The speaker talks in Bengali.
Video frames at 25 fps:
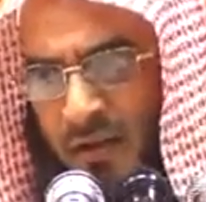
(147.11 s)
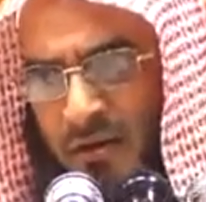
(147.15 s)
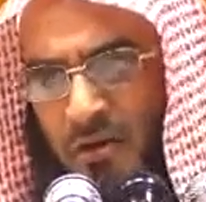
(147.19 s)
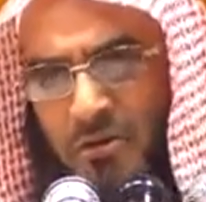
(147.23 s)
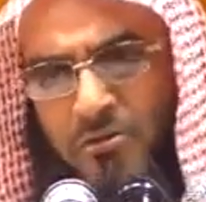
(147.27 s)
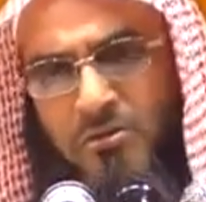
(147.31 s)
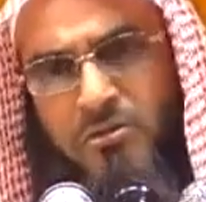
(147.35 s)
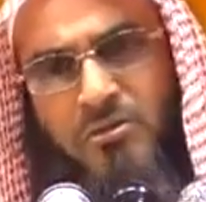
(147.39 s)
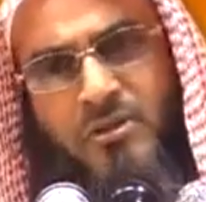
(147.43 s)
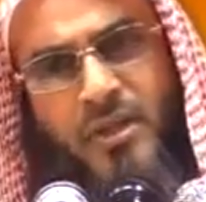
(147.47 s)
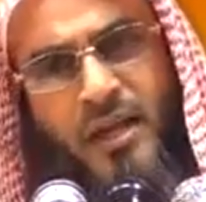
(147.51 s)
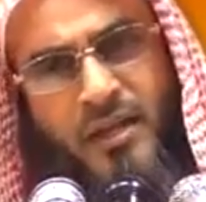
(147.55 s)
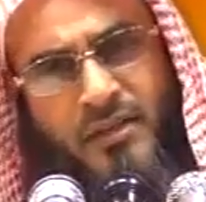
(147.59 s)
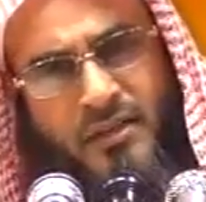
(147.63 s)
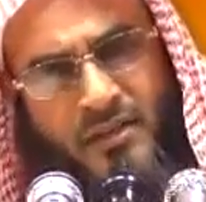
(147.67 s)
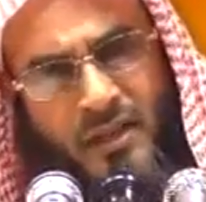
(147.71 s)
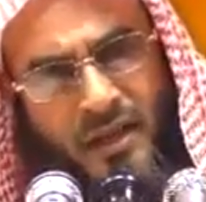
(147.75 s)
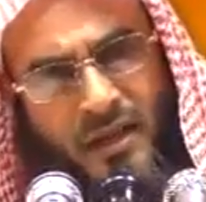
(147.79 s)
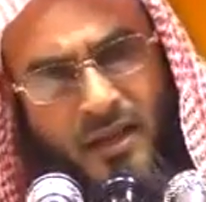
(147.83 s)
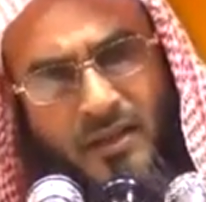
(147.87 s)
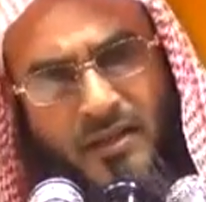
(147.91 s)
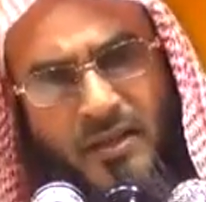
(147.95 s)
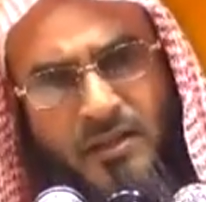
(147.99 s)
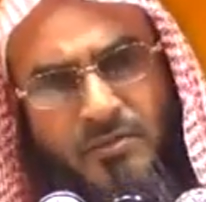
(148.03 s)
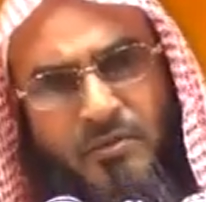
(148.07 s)
হয়তো তার
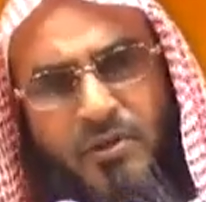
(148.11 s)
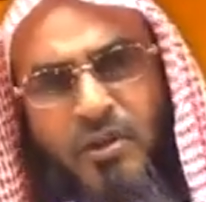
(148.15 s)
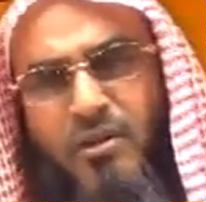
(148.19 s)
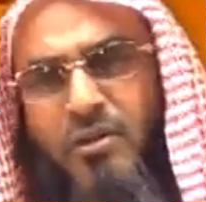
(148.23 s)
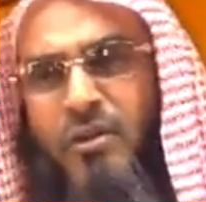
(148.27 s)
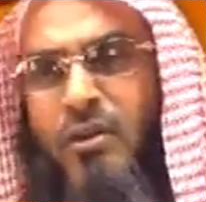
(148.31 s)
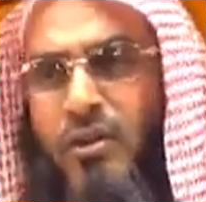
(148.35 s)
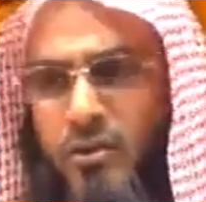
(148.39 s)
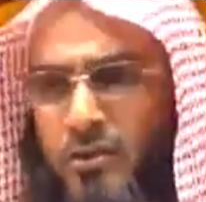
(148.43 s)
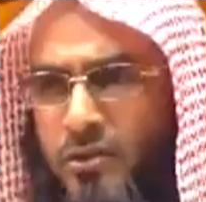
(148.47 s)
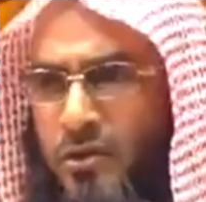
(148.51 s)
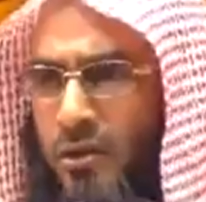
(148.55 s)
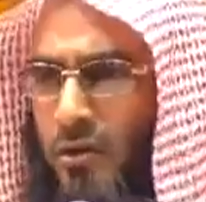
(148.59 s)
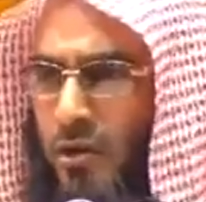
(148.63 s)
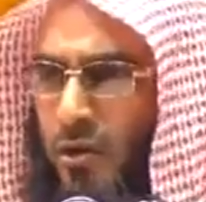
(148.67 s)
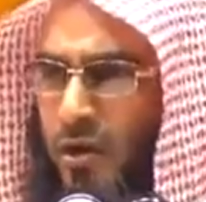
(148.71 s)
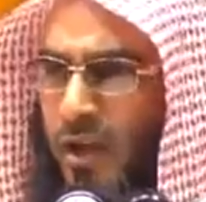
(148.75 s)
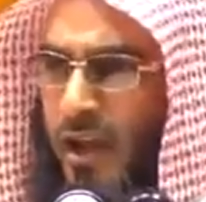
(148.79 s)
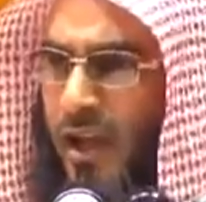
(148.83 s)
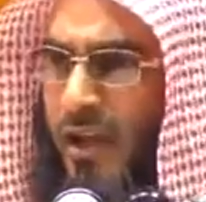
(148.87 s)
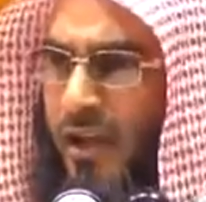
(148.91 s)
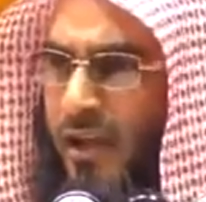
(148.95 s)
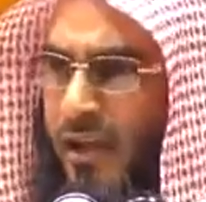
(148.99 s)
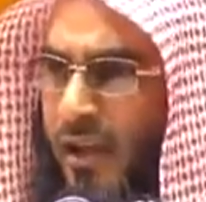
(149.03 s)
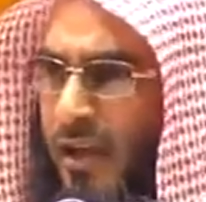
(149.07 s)
সারা জীবন গরজ হলো
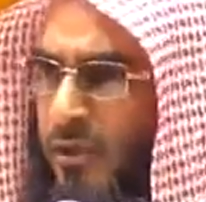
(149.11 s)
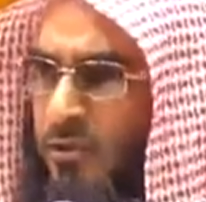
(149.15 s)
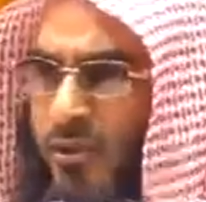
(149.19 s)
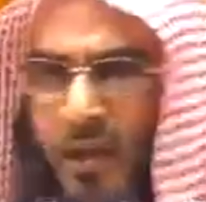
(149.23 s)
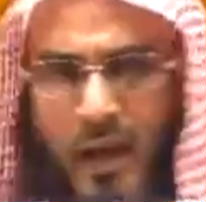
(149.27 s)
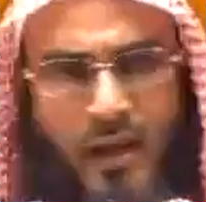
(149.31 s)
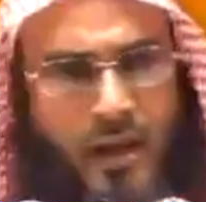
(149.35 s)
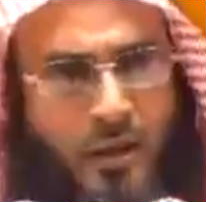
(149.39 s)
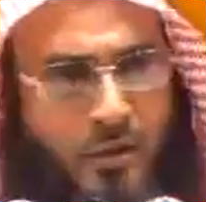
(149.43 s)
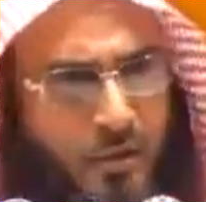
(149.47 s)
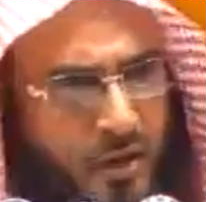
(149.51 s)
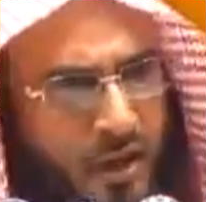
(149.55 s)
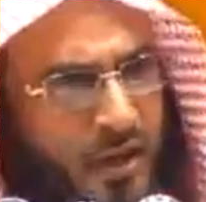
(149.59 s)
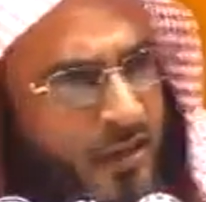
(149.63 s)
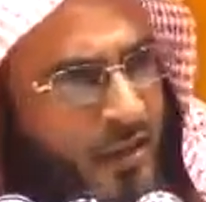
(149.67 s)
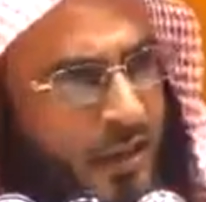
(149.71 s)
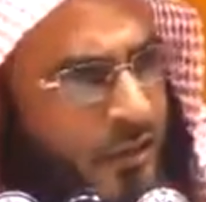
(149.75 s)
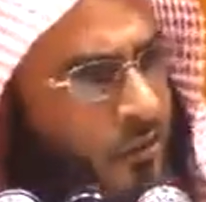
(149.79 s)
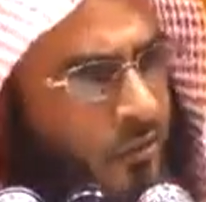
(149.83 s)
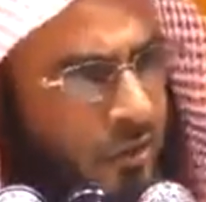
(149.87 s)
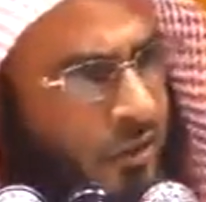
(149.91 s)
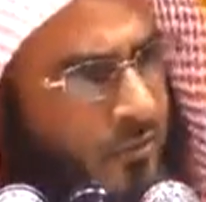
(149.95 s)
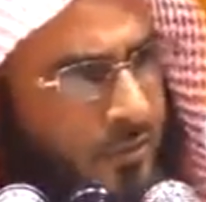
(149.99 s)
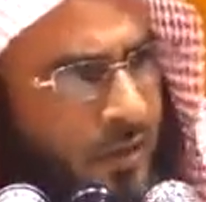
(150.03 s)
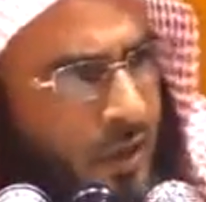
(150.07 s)
না আখেরা তা আল্লাহকে
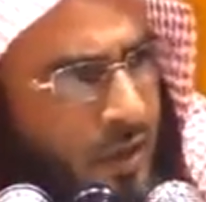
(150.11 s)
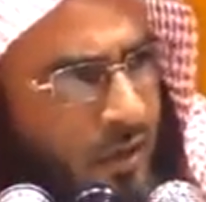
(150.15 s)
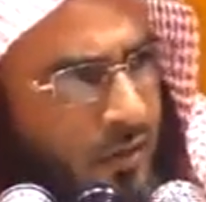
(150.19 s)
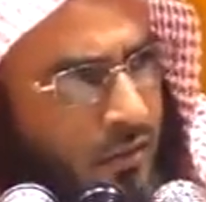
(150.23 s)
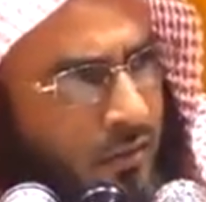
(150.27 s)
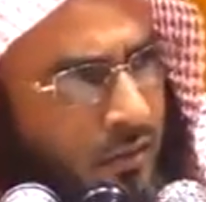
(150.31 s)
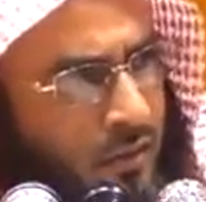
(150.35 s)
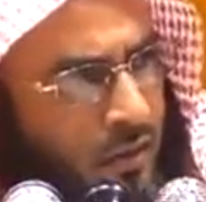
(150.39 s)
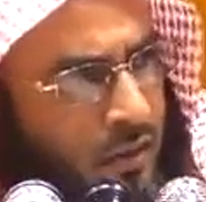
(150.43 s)
হেদায়ত করবে না